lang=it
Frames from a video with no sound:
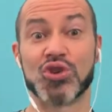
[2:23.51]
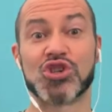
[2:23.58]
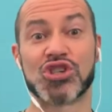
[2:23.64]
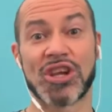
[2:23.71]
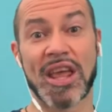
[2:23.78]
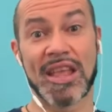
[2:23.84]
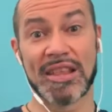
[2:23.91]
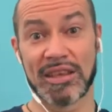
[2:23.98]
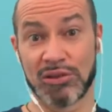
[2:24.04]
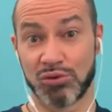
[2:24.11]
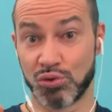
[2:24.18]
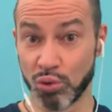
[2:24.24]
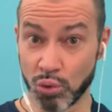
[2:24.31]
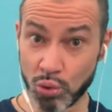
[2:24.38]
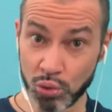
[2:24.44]
Scegli
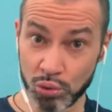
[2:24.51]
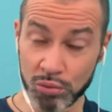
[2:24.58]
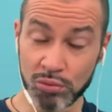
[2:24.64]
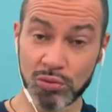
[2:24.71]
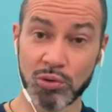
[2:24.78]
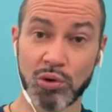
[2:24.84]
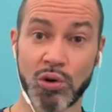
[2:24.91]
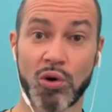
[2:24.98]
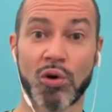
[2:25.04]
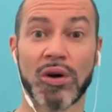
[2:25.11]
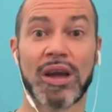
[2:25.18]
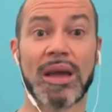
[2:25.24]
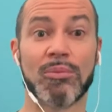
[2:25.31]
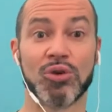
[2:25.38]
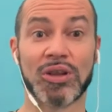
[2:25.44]
tu con
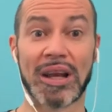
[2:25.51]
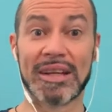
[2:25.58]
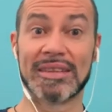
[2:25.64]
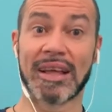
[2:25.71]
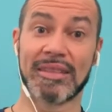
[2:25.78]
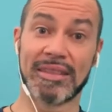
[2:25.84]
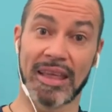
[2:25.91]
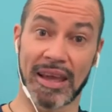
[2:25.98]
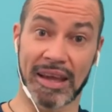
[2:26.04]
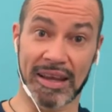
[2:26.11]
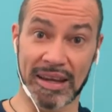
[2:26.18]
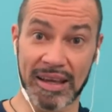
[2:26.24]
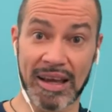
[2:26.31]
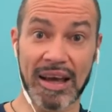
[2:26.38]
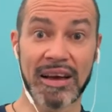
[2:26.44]
che modalità
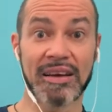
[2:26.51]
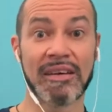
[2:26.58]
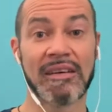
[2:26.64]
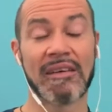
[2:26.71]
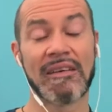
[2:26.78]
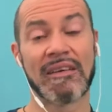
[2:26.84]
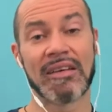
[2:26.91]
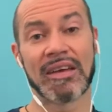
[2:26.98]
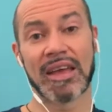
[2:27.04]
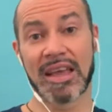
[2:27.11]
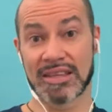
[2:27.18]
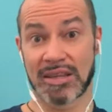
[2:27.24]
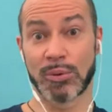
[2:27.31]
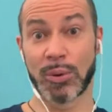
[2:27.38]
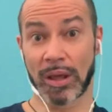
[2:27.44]
tecnica
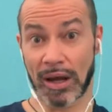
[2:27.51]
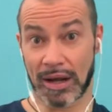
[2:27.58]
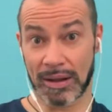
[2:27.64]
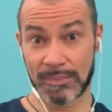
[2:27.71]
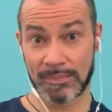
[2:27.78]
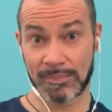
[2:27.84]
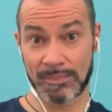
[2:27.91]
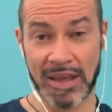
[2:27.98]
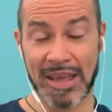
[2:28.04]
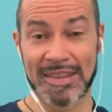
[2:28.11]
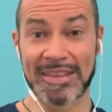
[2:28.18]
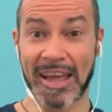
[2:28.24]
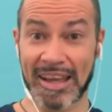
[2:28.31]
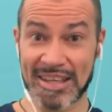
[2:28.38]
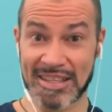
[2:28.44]
eseguirle.
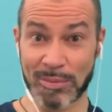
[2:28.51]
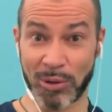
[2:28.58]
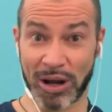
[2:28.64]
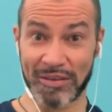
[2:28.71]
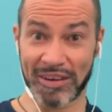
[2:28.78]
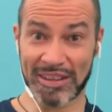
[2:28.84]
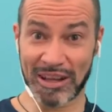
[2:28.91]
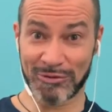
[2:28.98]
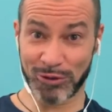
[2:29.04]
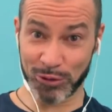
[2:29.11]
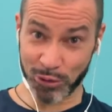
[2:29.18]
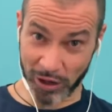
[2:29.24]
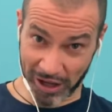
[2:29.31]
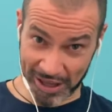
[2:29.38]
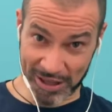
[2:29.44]
Dai che siamo arrivati al
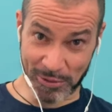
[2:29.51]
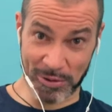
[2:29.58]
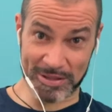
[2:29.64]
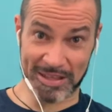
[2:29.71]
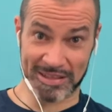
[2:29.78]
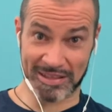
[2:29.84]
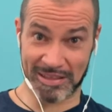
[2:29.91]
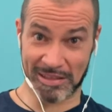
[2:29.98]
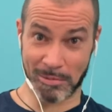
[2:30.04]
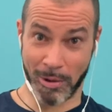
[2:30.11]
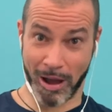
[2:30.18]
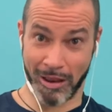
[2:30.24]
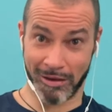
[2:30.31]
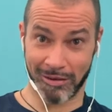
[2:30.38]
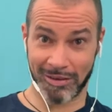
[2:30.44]
fondo anche di questa
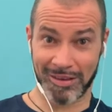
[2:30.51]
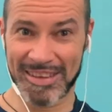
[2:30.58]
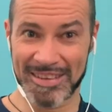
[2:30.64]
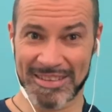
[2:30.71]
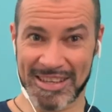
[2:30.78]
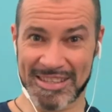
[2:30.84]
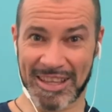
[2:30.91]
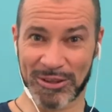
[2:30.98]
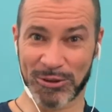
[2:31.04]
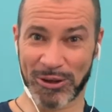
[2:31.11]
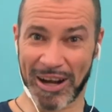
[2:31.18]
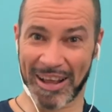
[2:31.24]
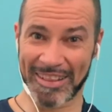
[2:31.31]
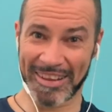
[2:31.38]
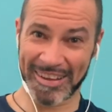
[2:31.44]
settimana. Sei stato
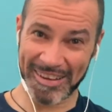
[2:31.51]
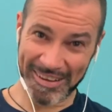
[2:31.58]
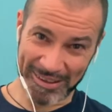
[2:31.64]
grande.